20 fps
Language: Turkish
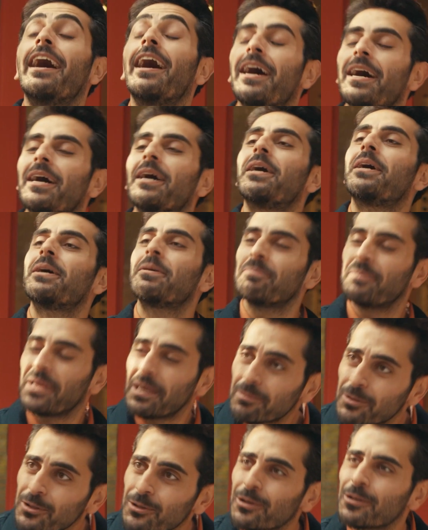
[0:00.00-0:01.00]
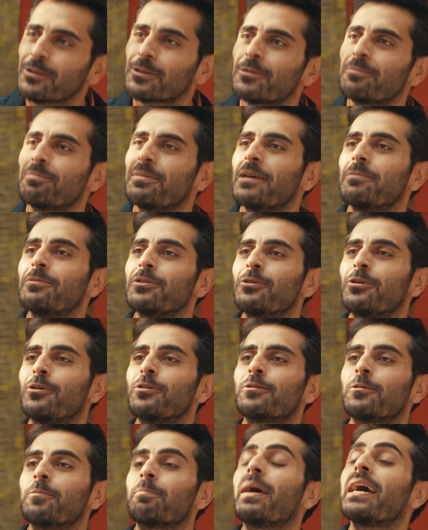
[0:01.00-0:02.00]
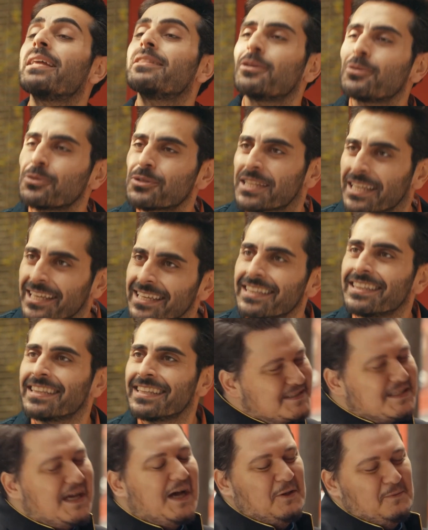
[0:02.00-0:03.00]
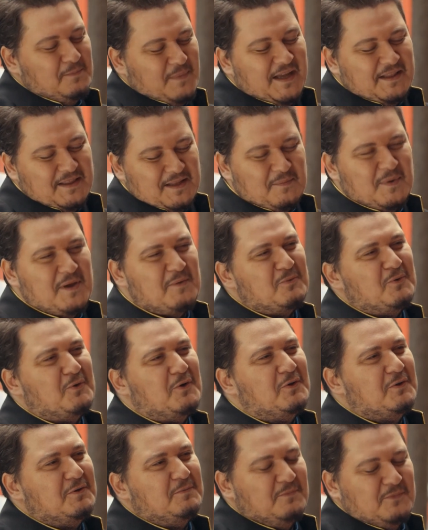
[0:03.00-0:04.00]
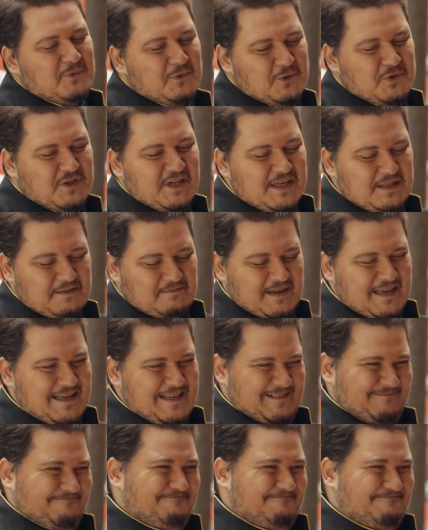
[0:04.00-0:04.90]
Aa, memnun oldum, memnun oldum. Ben de Hüseyin. Sağ ol, ben de memnun oldum Hüseyin Bey.